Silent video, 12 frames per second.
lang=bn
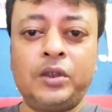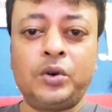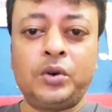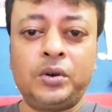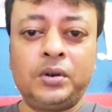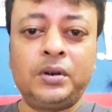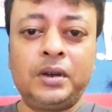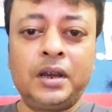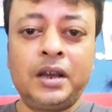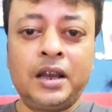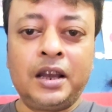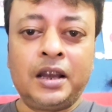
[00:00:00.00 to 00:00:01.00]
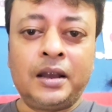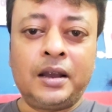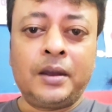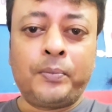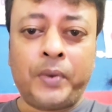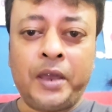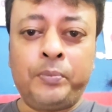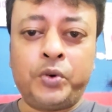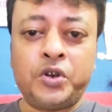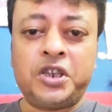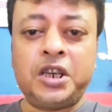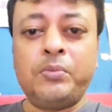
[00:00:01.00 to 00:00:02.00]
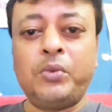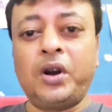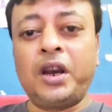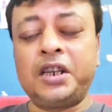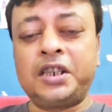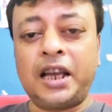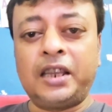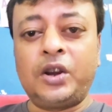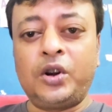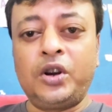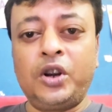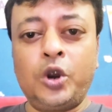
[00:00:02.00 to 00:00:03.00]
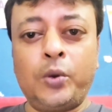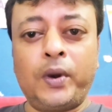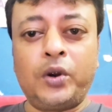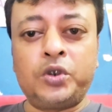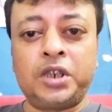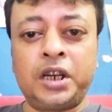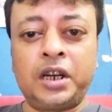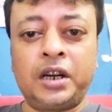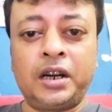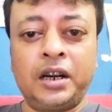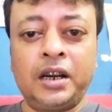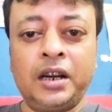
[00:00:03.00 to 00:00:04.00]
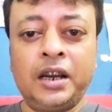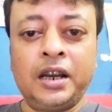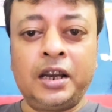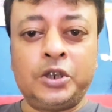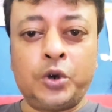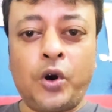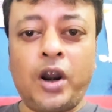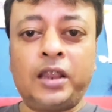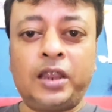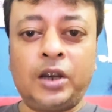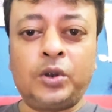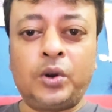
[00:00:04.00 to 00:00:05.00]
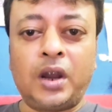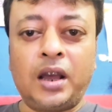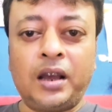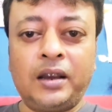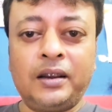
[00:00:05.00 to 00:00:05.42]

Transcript: বানাতো এই পশ্চিমবঙ্গের সাধারণ নিরীহ মানুষের কিছু করার থাকতো না